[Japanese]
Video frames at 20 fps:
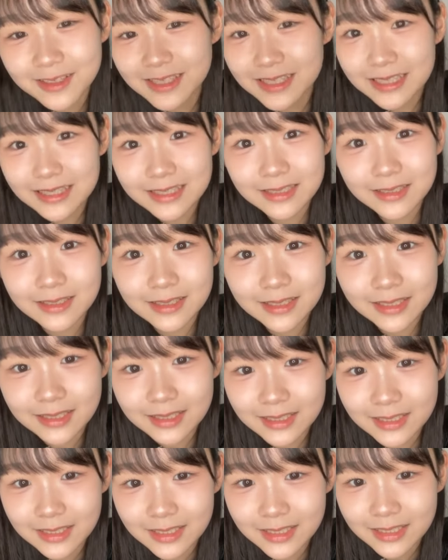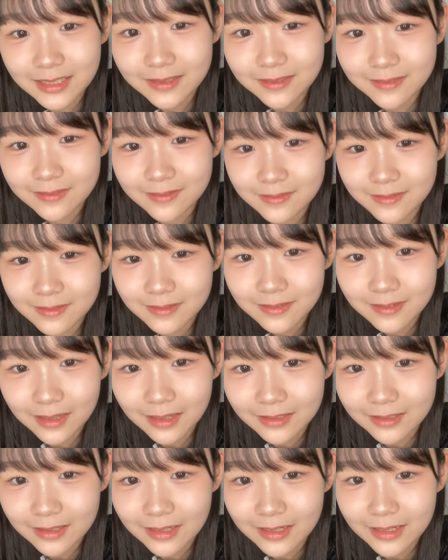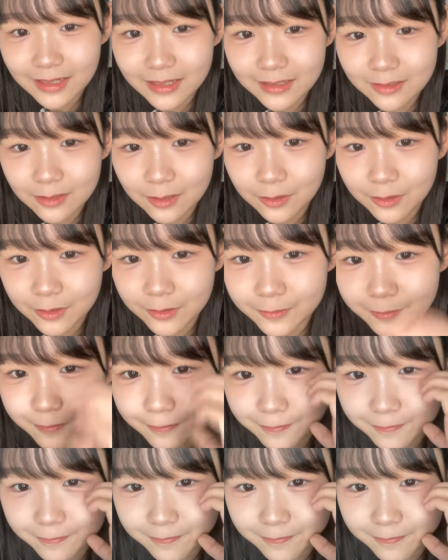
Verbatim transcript: おちちちおつちちあたりがとう